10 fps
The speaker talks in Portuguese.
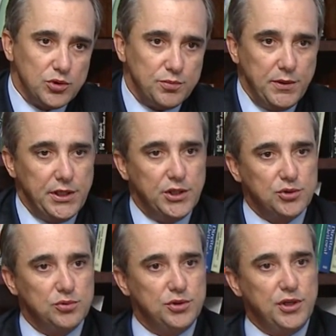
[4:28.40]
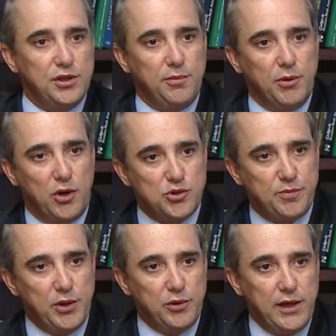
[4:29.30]
os ministros do Tribunal
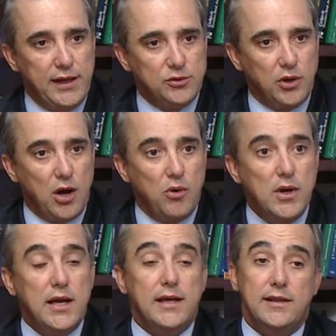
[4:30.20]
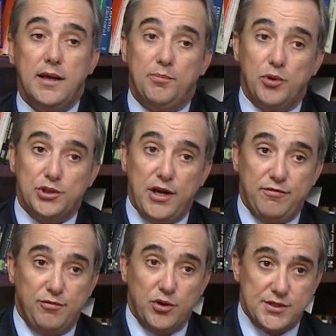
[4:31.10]
Superior Eleitoral e depois
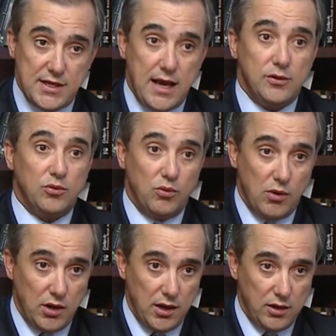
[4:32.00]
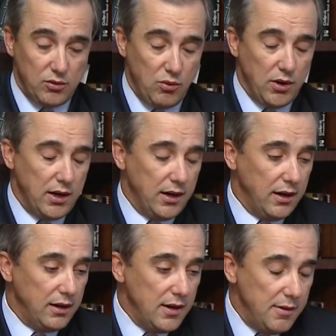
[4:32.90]
reforçado com a, com
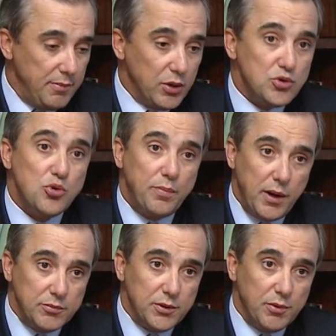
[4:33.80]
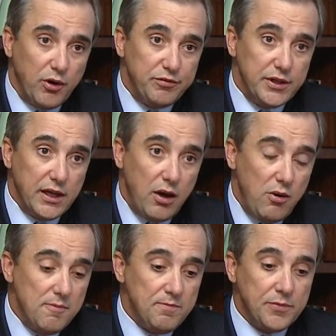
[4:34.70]
a, pelo Supremo Tribunal
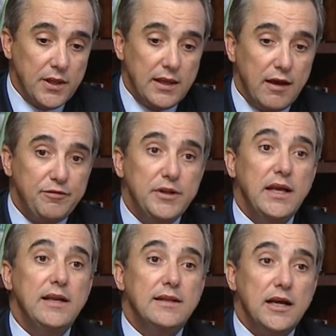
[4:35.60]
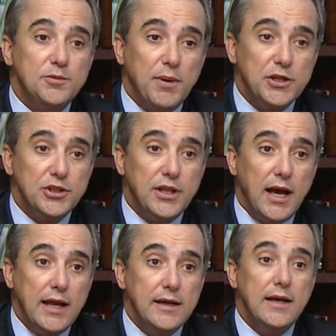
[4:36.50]
Federal, que a fidelidade
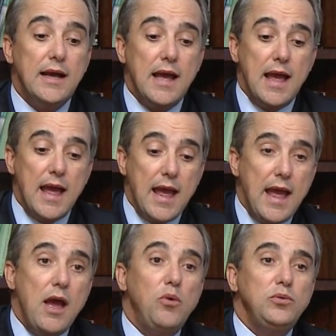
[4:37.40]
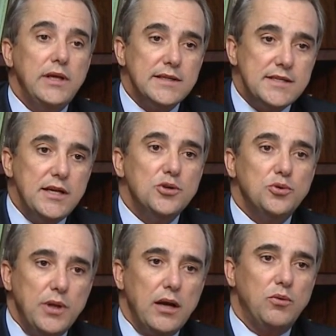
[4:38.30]
partidária é um
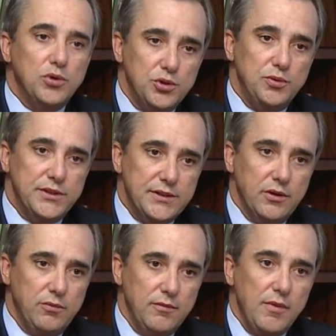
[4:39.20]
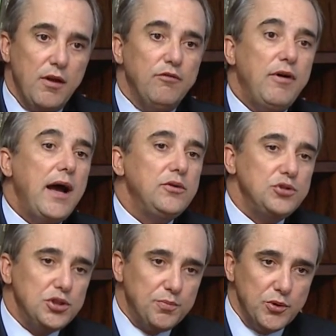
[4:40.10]
desejo da Constituição.
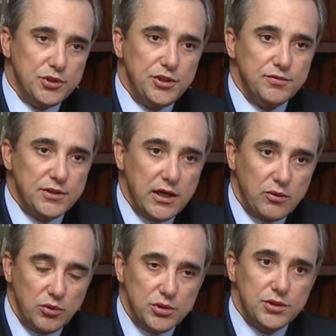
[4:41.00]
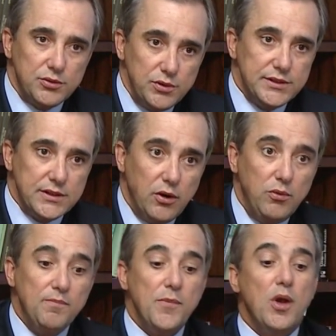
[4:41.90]
Vários dispositivos da
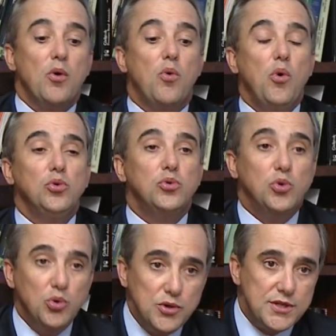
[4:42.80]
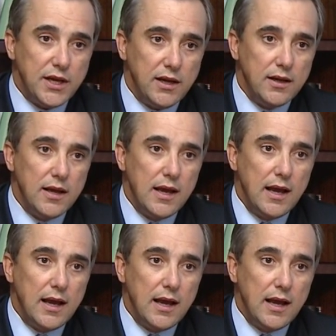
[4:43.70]
Constituição conduzem